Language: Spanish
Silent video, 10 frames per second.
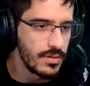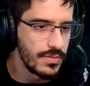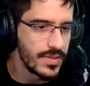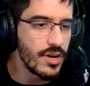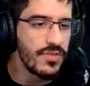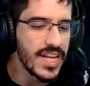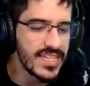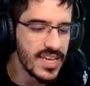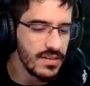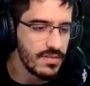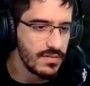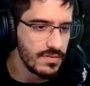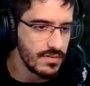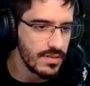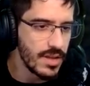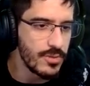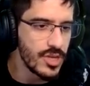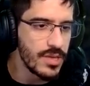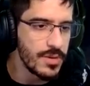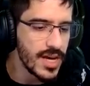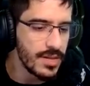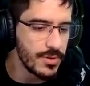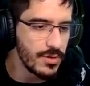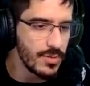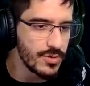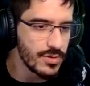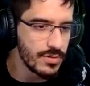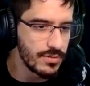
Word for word: Tengo flash, ¿eh? Le vamos a divear, pero vamos.